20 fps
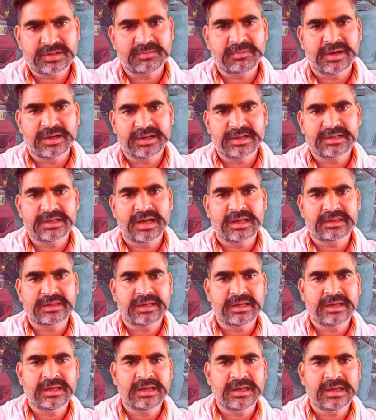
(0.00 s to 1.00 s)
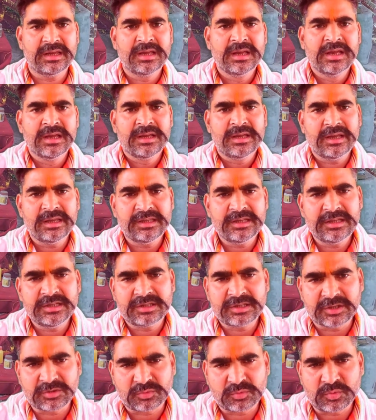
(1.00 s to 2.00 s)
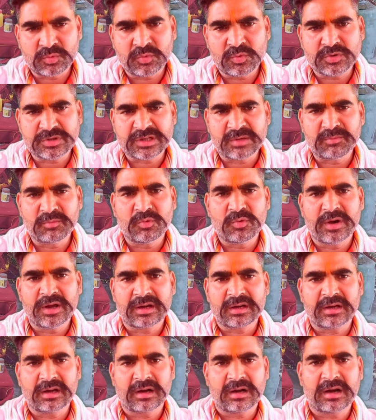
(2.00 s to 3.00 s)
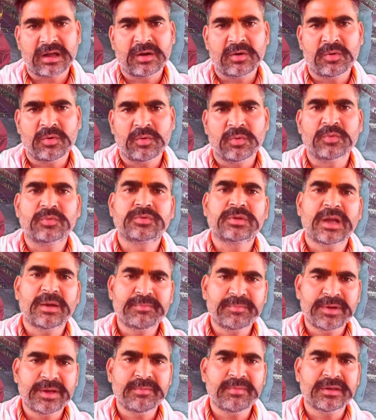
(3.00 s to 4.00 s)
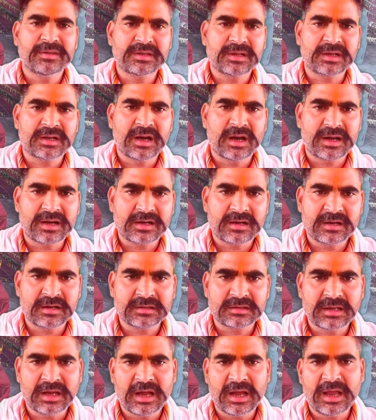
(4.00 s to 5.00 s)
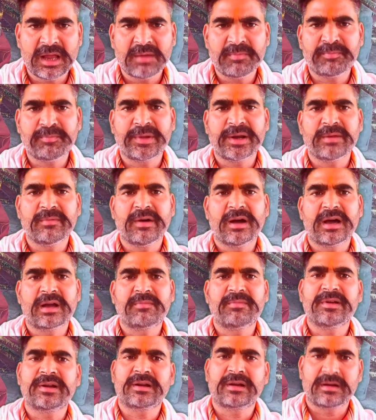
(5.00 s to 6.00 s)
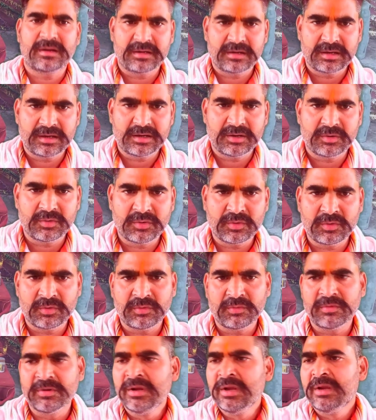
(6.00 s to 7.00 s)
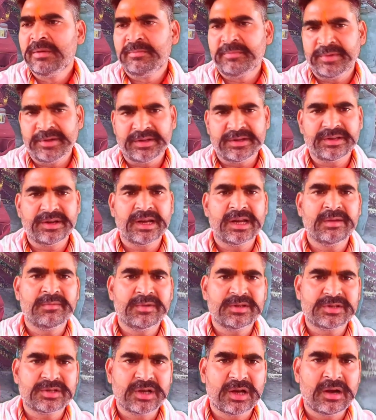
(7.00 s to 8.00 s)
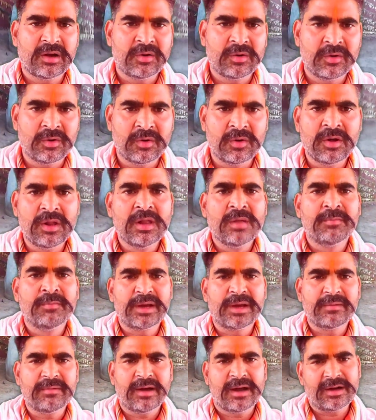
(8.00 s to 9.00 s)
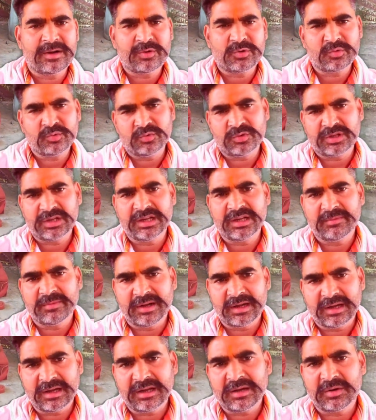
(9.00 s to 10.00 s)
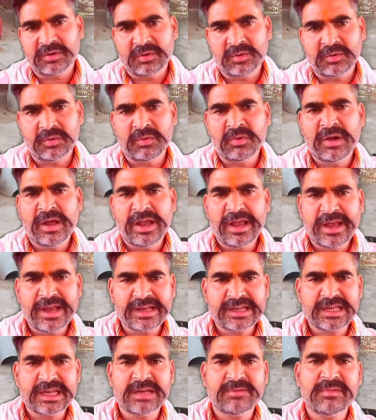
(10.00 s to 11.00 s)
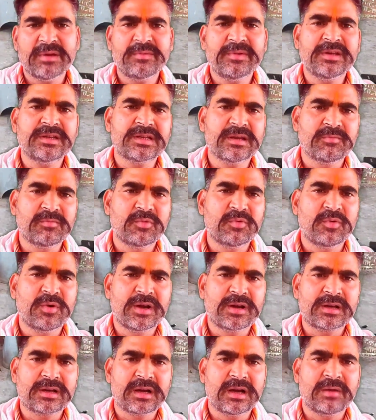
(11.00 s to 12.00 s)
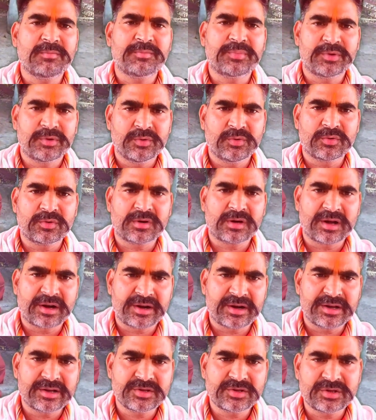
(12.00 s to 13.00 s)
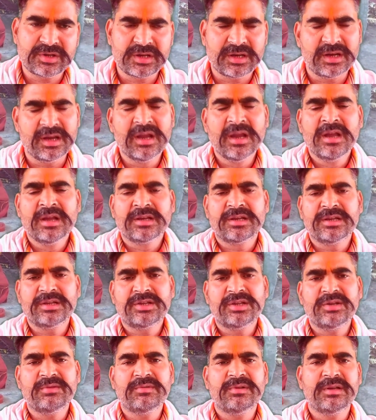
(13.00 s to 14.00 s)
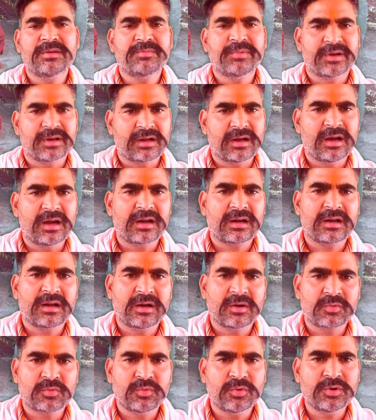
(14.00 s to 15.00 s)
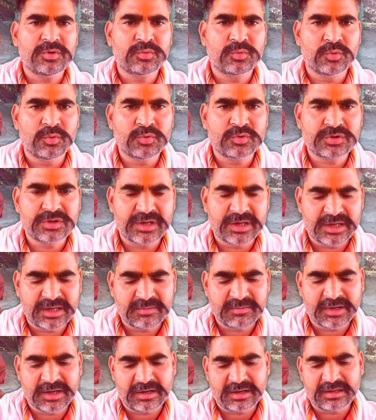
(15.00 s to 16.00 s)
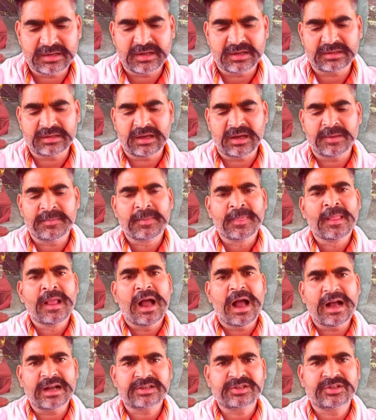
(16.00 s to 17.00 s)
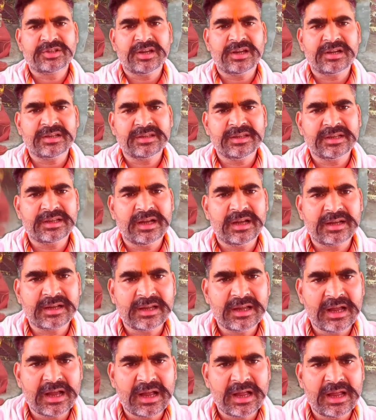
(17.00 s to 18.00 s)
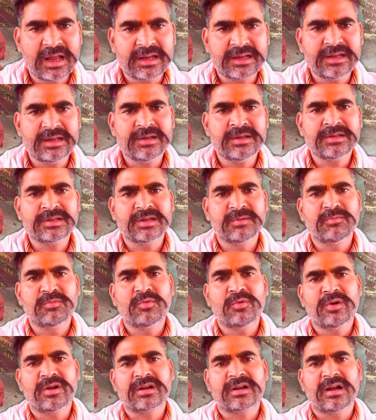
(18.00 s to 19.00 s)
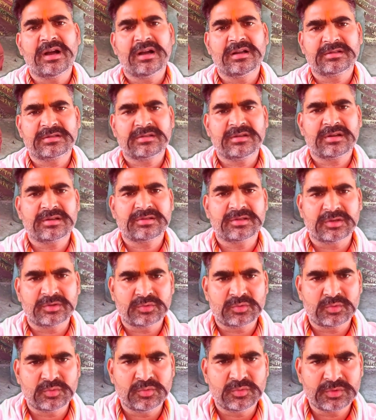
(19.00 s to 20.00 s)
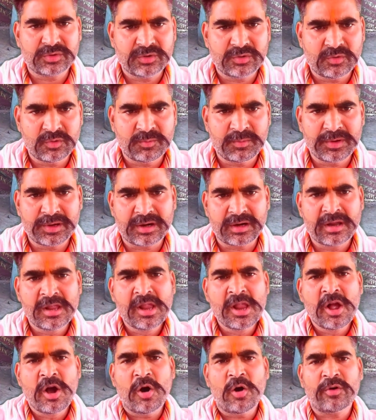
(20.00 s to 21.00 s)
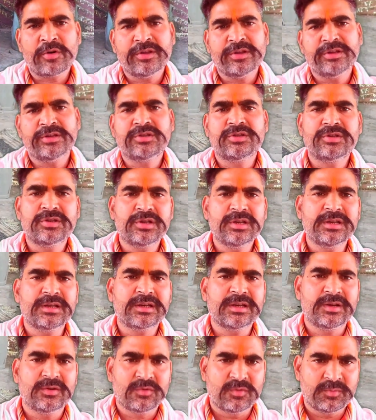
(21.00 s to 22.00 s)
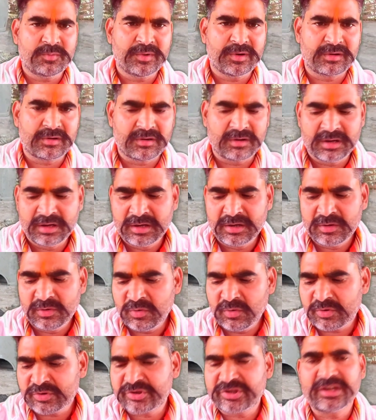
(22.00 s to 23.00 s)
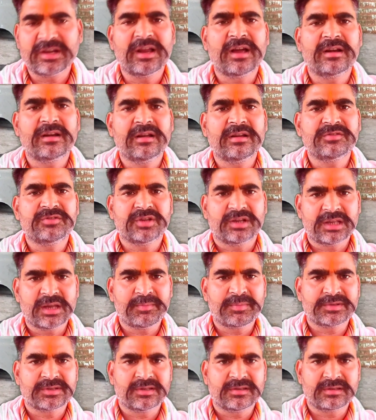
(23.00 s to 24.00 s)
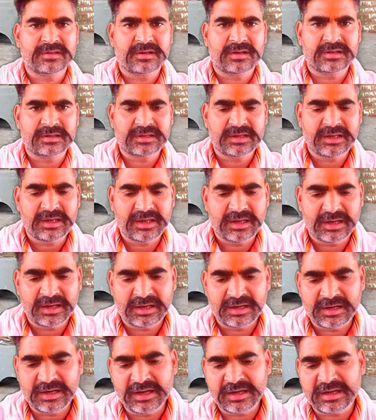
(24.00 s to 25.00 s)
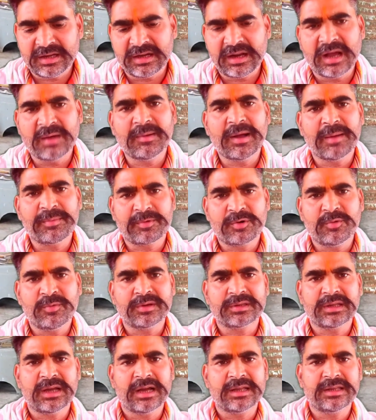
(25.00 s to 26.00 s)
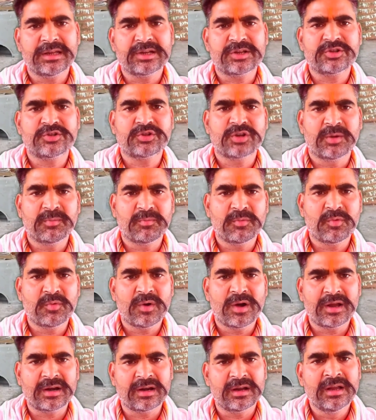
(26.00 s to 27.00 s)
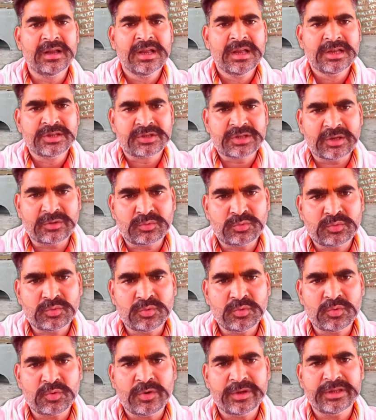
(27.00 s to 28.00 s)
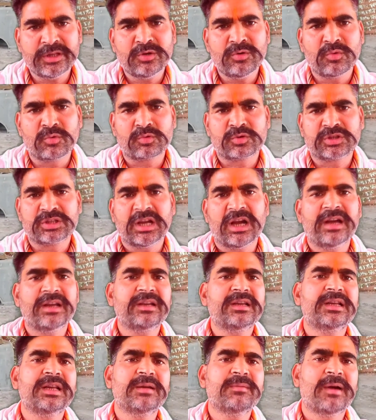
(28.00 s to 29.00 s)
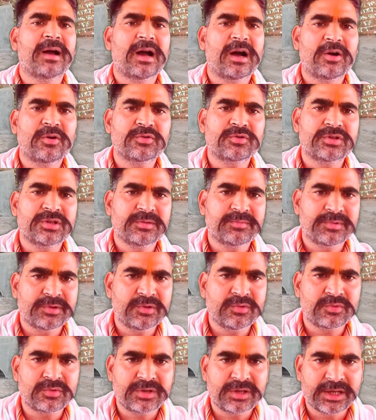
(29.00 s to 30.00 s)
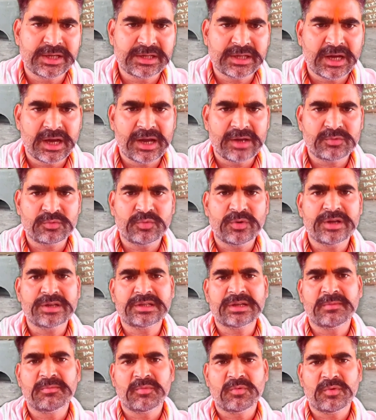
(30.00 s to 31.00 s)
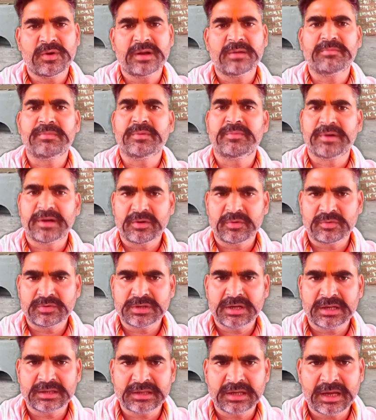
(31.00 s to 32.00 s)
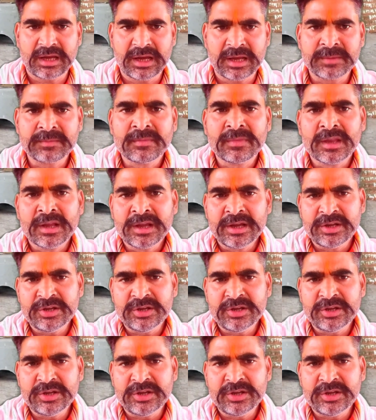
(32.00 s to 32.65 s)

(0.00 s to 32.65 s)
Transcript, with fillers: मंत्र माने जाते हैं यदि शत्रु को सम्मोहन करना हो तब भी मंत्र कार्य करता है परिवार में कलह हो विग्रह मचा हो परिवार टूटने वाला हो ऐसे में भी सम्मोहन का प्रयोग करने से किसी भी प्रकार का कोई दोष नहीं माना जाता अक्सर देखा गया है कि सम्मोहन खासकर शत्रुओं के ऊपर और स्त्री के ऊपर लोग चलाना ज़्यादा पसंद करते हैं लेकिन हम आपको बता दें कि सम्मोहन शत्रु को यदि नुकसान के भाव से प्रयोग किया जाए तो वह सम्मोहन विफल हो जाता है